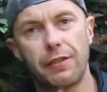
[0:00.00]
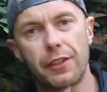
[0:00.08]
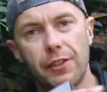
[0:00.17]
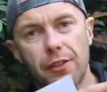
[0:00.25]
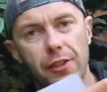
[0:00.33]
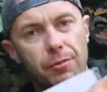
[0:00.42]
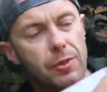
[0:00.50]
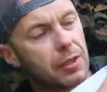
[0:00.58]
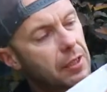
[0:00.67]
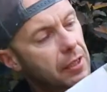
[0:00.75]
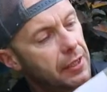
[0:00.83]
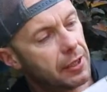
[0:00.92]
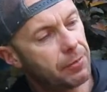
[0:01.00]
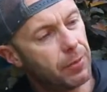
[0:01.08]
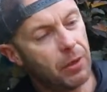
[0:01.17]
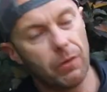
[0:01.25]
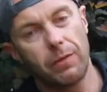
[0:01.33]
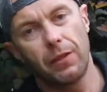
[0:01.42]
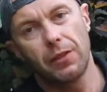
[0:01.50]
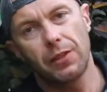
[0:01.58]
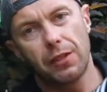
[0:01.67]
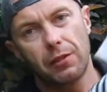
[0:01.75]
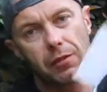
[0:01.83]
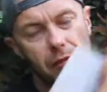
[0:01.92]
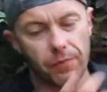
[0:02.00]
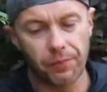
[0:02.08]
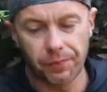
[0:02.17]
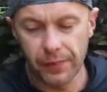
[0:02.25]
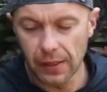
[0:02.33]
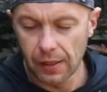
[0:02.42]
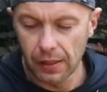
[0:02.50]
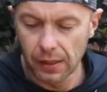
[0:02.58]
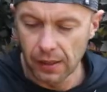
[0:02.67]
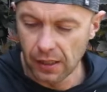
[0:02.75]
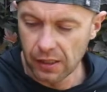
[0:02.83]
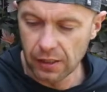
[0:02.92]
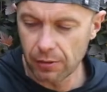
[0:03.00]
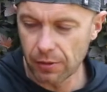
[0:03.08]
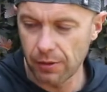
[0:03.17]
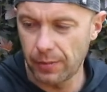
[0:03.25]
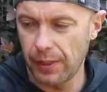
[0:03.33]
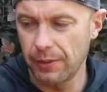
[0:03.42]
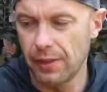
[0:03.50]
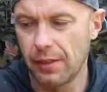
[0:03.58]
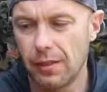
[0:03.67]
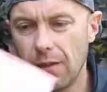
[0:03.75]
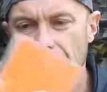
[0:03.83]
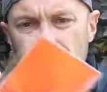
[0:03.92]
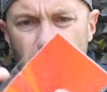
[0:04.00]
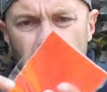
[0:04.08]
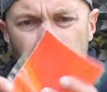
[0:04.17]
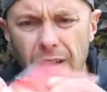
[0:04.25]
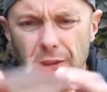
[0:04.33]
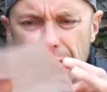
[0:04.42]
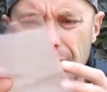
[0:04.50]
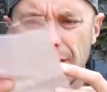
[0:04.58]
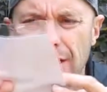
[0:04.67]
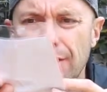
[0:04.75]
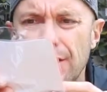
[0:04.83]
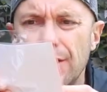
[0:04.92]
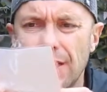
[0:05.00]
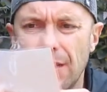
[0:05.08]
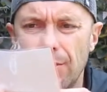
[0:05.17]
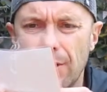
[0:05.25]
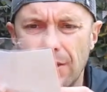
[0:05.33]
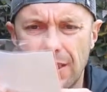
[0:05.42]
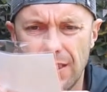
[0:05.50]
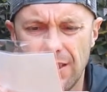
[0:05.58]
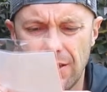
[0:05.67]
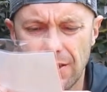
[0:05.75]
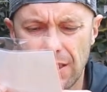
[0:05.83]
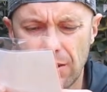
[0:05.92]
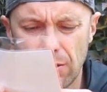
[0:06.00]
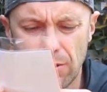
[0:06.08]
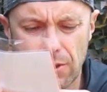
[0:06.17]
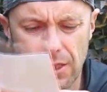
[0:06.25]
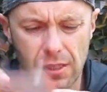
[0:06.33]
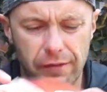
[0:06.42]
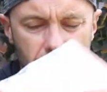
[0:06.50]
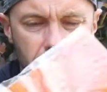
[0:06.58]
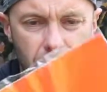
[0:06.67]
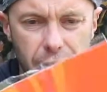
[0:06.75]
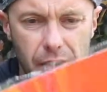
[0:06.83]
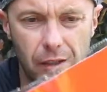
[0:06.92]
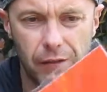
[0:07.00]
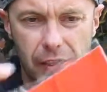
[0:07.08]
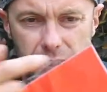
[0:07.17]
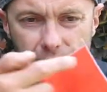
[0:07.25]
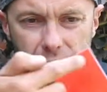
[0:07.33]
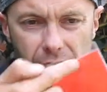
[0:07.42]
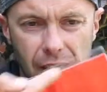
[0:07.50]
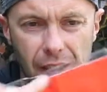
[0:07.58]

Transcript: wyciąć i przykleić po wodzie tu. Czy uzupełnić obwód. Właściwie nie wycina, bo ona, ona już jest wyprofilowana